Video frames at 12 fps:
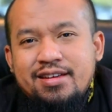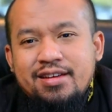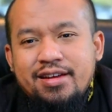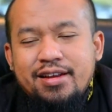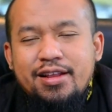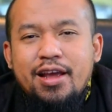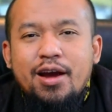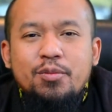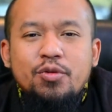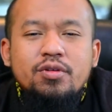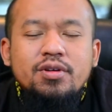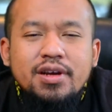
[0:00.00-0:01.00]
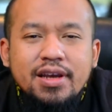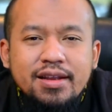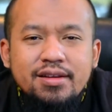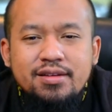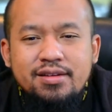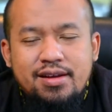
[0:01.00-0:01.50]
ini yang
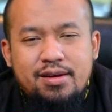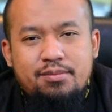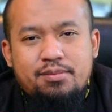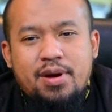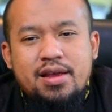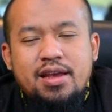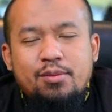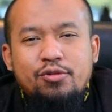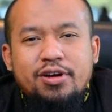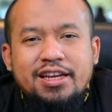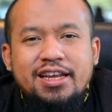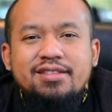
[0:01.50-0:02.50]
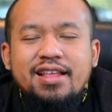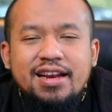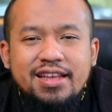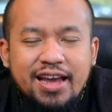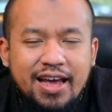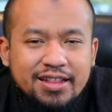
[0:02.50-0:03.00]
mungkin yang banyak mungkin kita
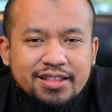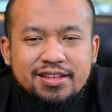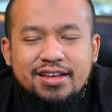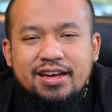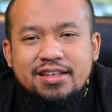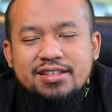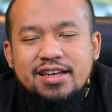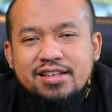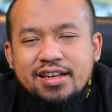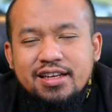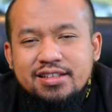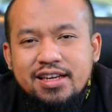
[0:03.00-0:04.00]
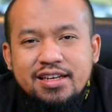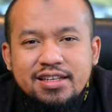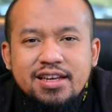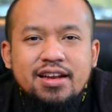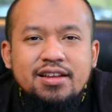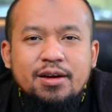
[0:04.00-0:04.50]
lihat ya
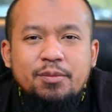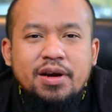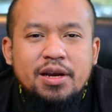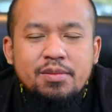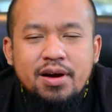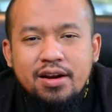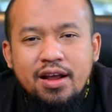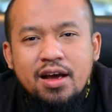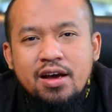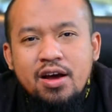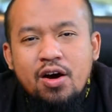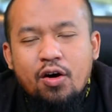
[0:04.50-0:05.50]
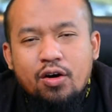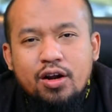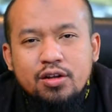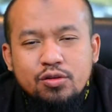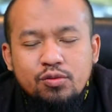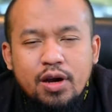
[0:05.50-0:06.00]
kejadian-kejadian yang bagaimana
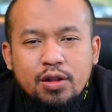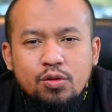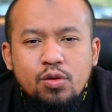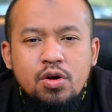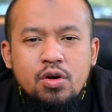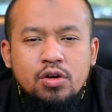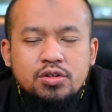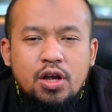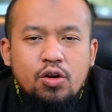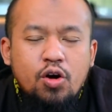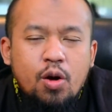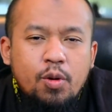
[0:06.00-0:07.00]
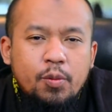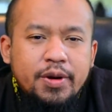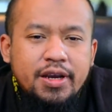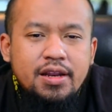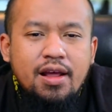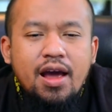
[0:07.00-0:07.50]
orang tua itu selalu ngomong
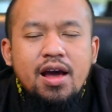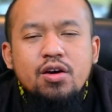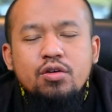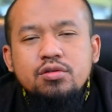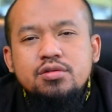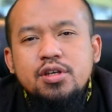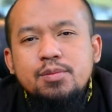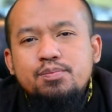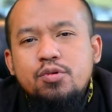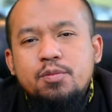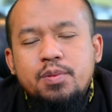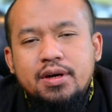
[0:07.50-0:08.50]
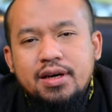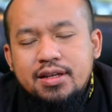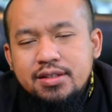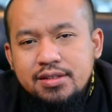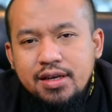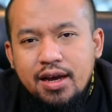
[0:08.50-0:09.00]
begini aku sibuk
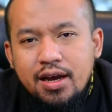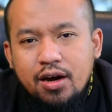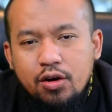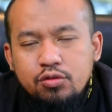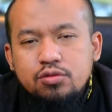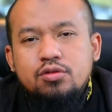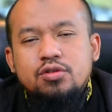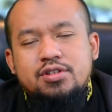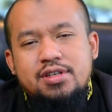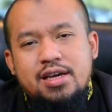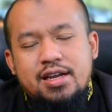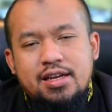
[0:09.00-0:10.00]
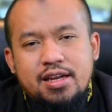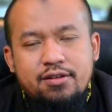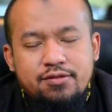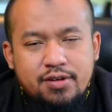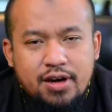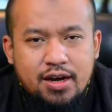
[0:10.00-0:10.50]
bekerja untuk cari
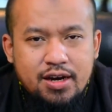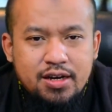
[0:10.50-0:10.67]
nafkah